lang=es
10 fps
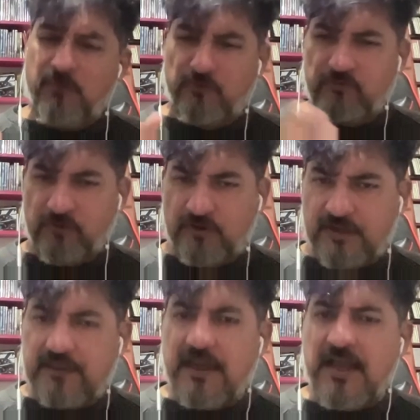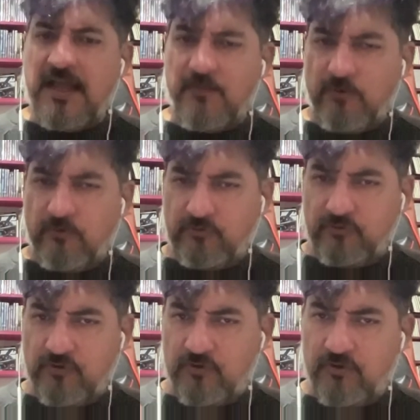producción teatral,
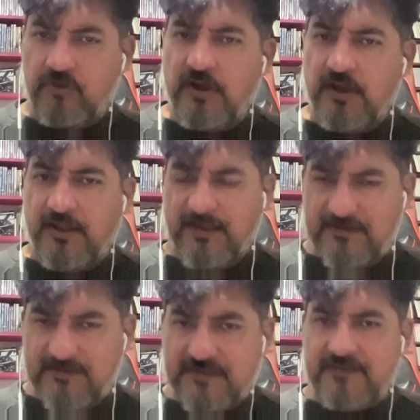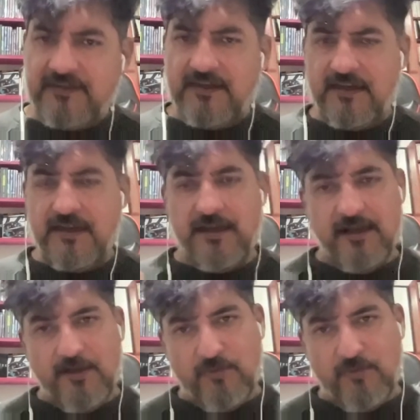producción dancística,